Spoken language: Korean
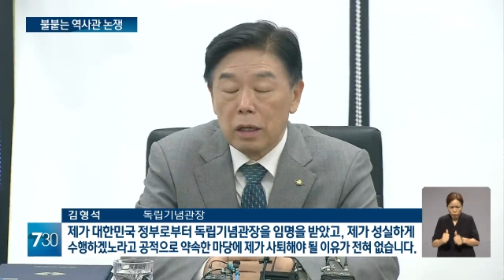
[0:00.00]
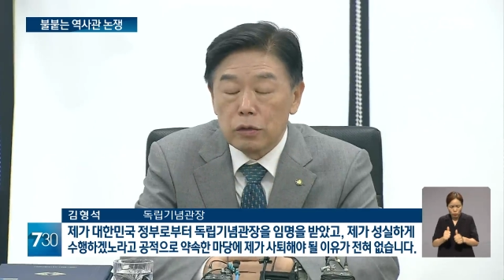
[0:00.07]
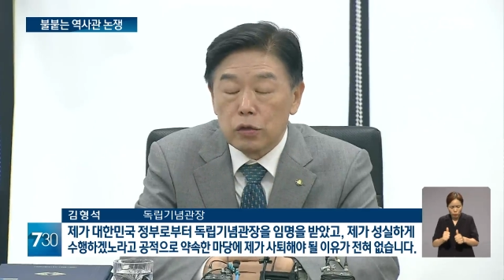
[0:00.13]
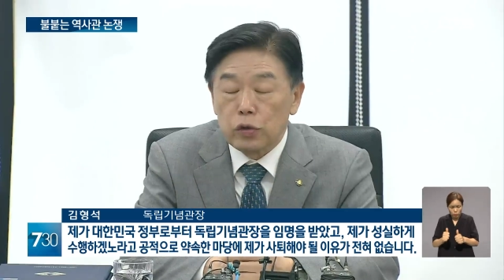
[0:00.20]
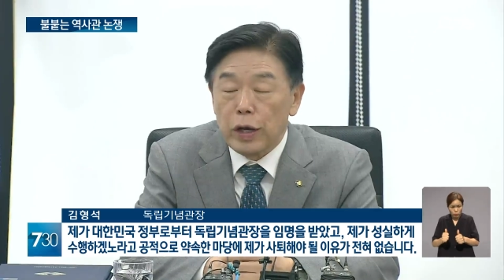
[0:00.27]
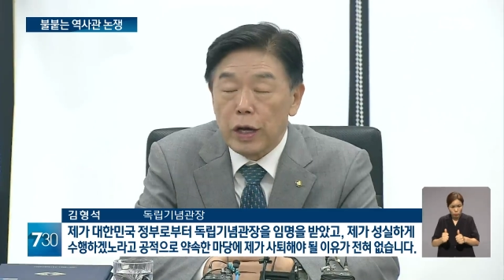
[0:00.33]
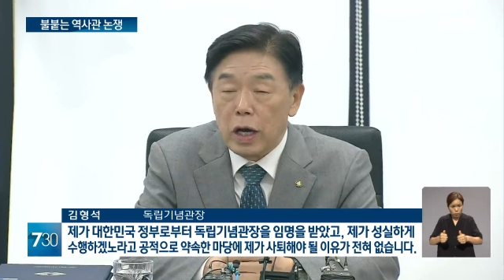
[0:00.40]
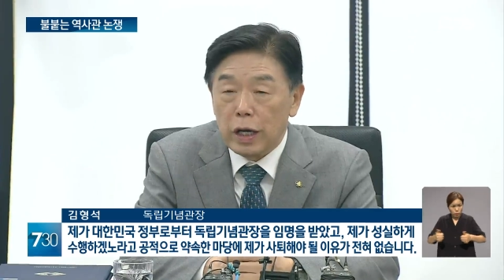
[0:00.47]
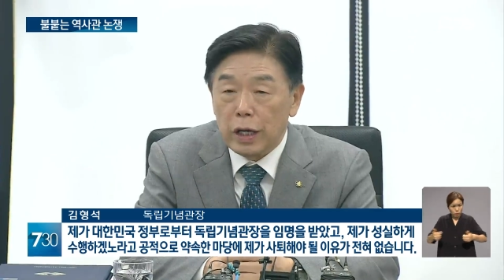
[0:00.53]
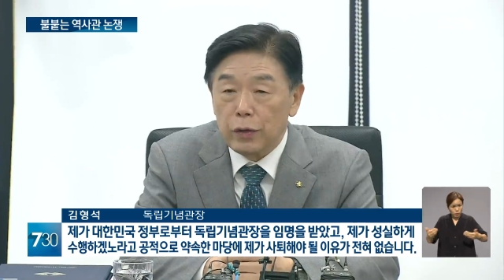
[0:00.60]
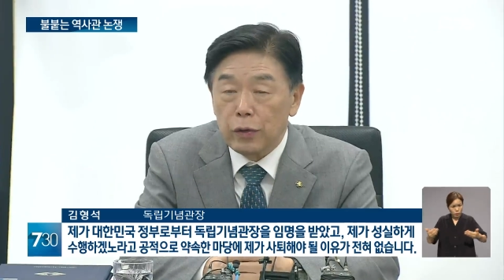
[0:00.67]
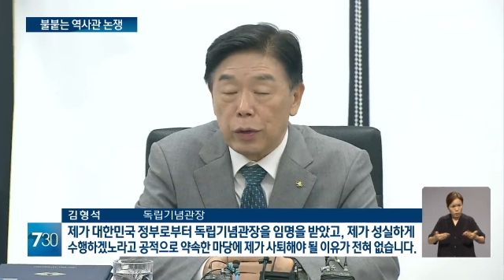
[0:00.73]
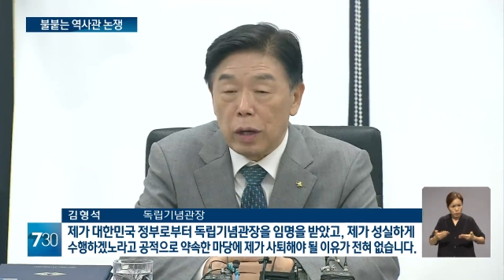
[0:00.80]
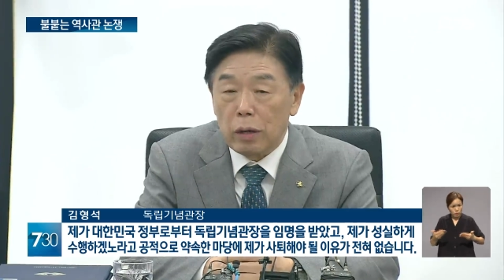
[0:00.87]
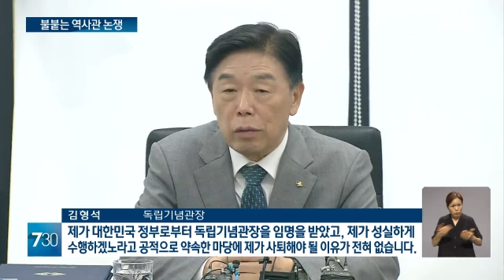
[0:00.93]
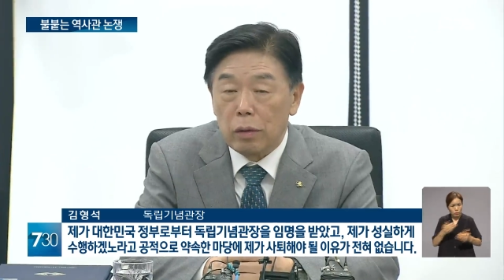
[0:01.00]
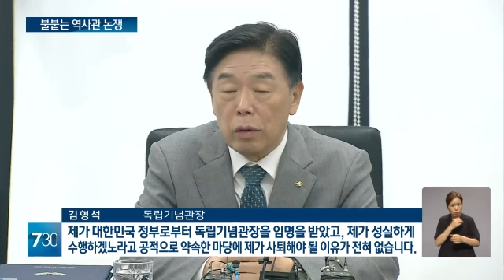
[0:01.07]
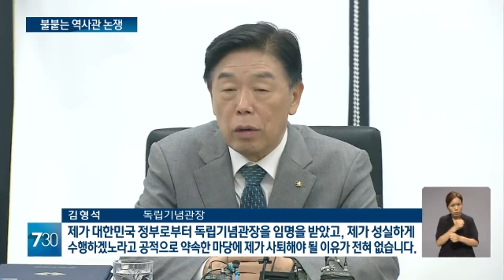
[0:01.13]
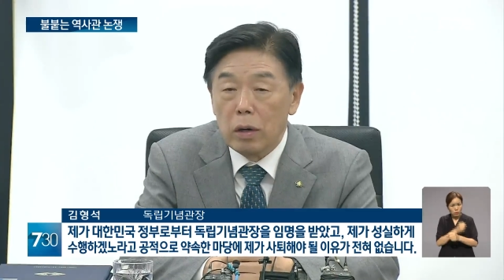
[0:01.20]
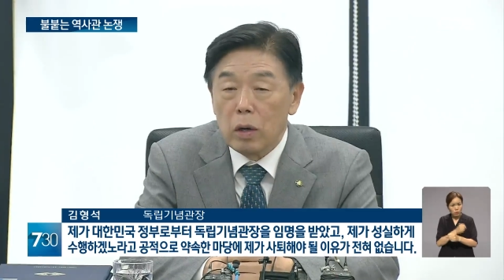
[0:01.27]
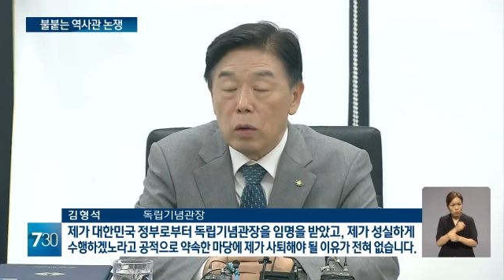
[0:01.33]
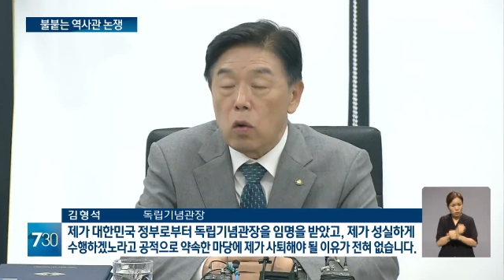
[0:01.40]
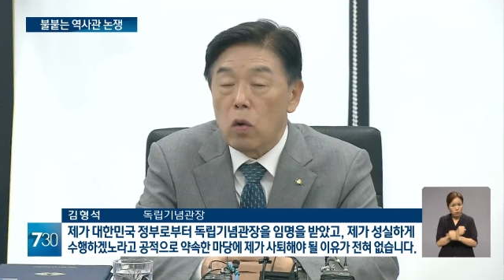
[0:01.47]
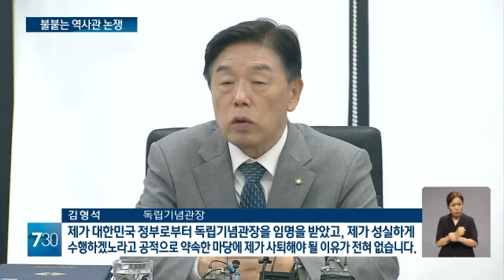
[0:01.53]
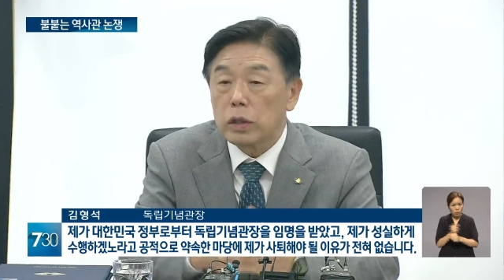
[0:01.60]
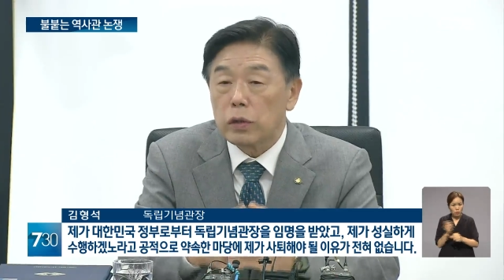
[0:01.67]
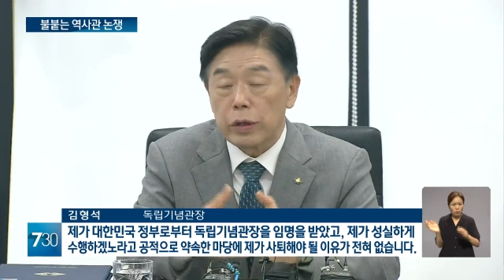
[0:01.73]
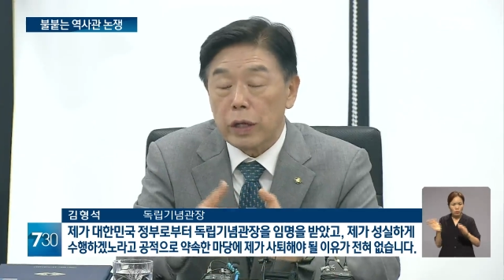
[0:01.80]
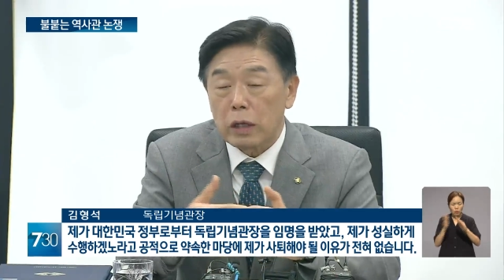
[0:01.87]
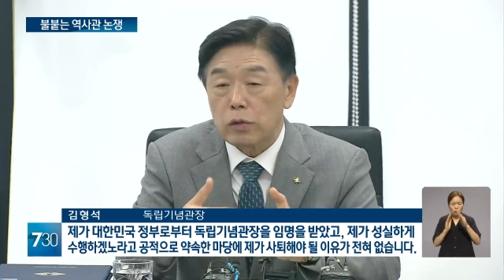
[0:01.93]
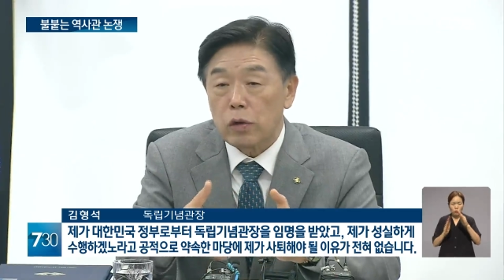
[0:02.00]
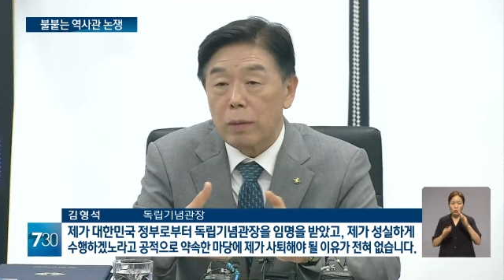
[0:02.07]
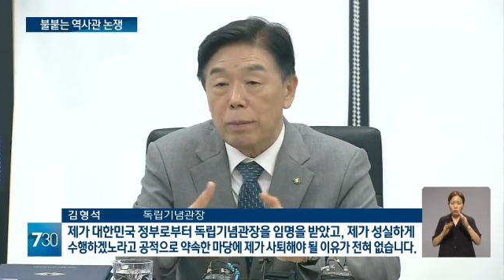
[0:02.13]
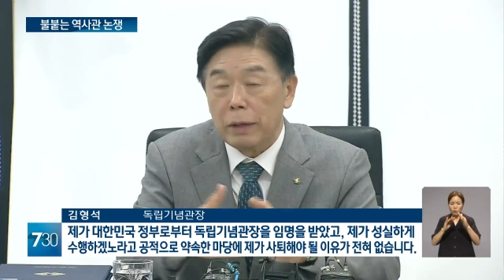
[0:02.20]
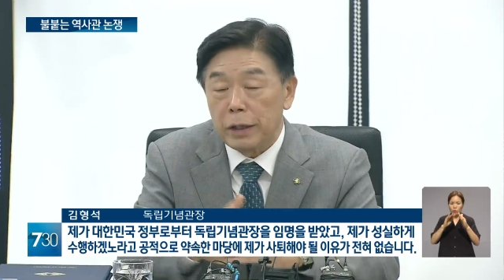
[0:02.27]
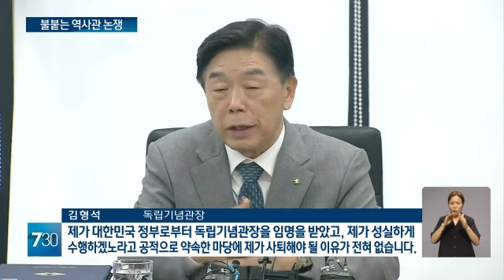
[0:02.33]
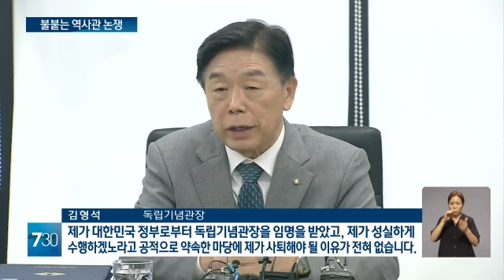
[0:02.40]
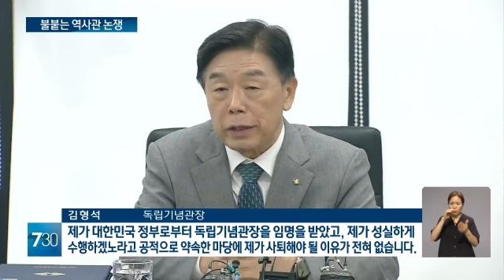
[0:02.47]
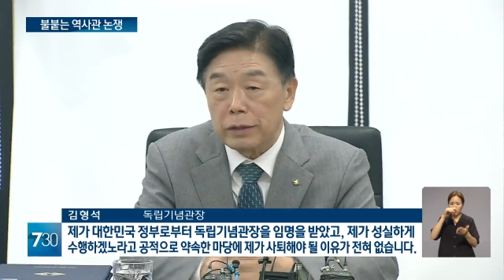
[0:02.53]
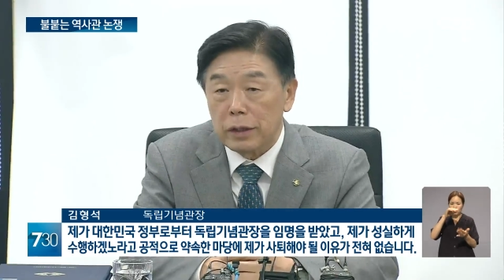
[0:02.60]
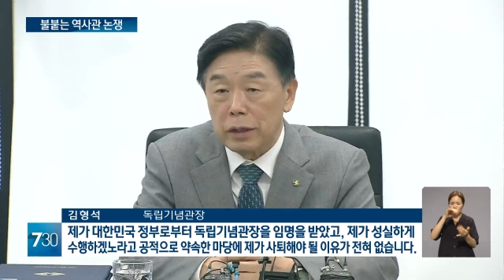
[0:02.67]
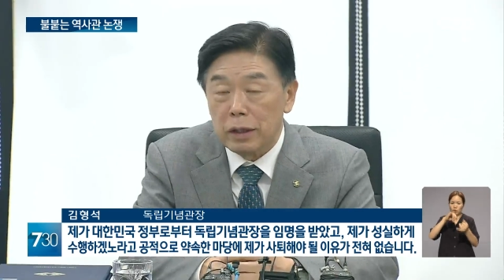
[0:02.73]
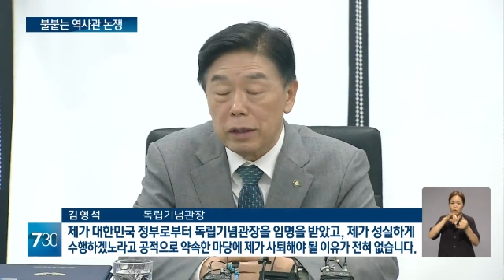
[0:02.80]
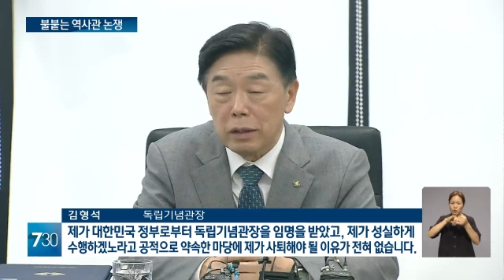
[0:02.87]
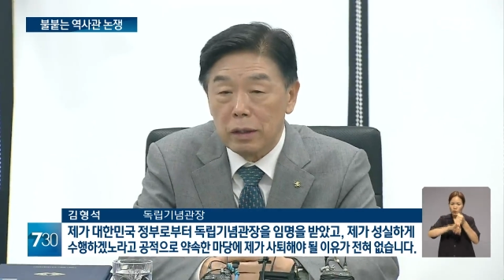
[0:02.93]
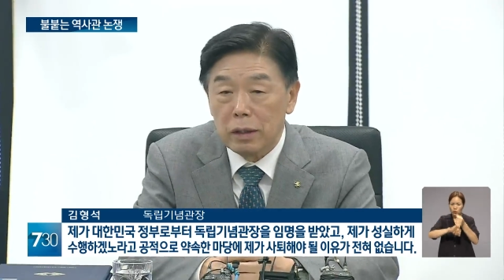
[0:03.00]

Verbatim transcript: 수행하겠노라고 공적으로 약속한 마당에서